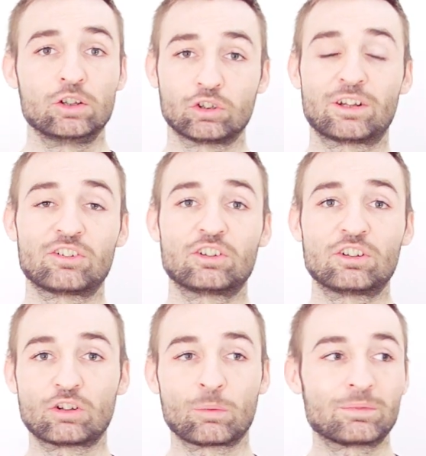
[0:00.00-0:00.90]
to te
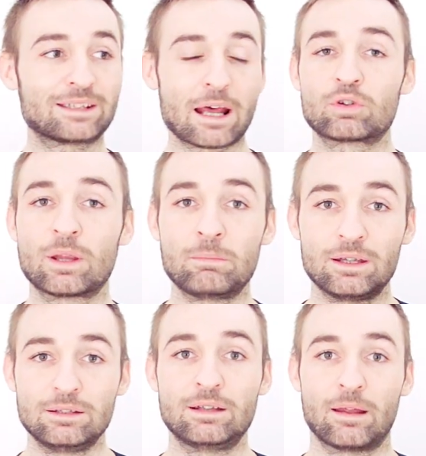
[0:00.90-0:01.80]
rzeczy są całkiem
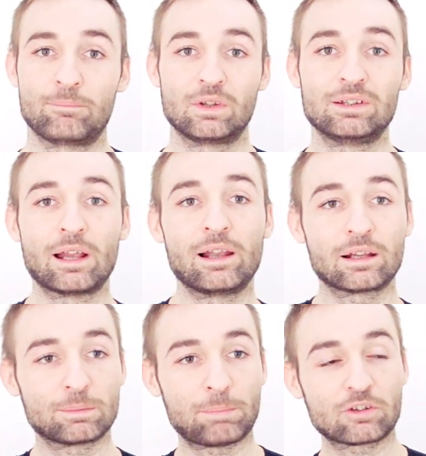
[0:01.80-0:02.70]
inne.
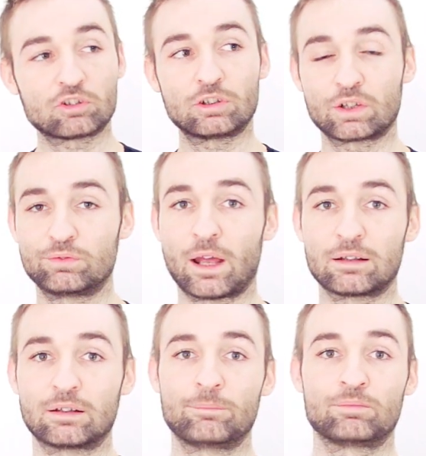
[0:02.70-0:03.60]
Intelekt patrzy na
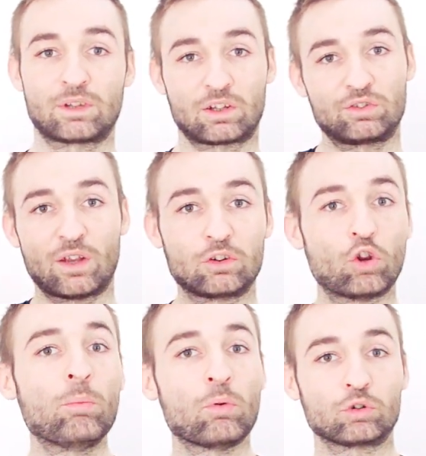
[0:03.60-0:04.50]
świat, ta
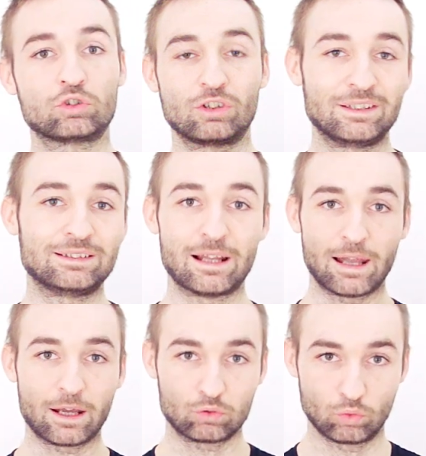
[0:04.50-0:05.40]
świadomość
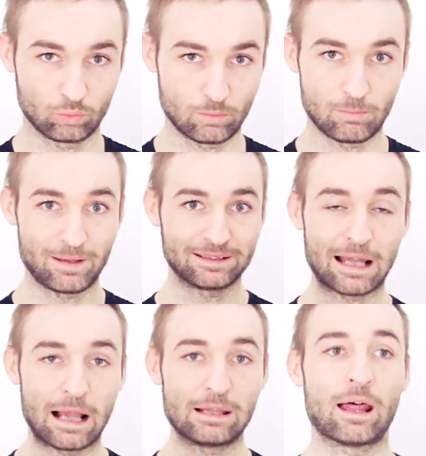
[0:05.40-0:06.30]
intelektu,
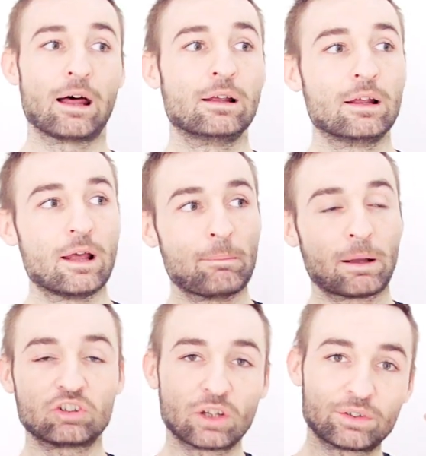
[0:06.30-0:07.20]
mentalna,
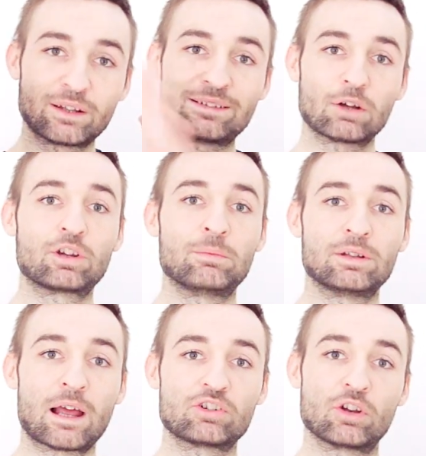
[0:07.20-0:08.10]
patrzy na świat całkiem
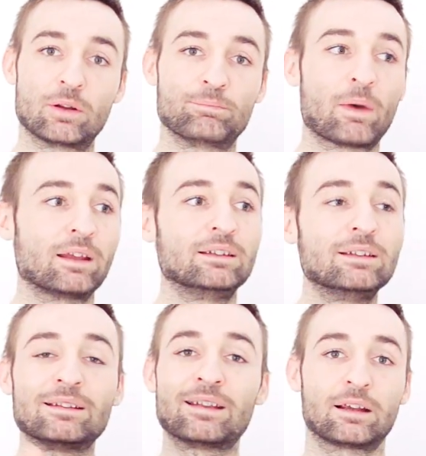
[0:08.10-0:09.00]
inaczej, ma
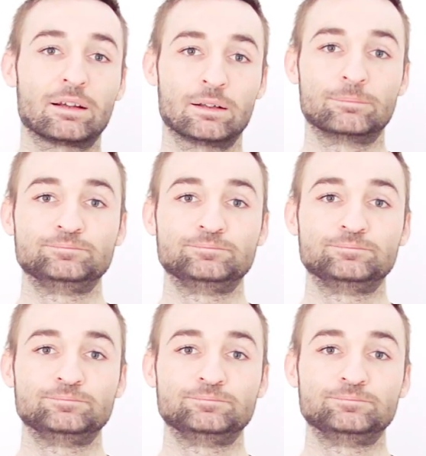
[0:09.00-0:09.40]
inne cechy.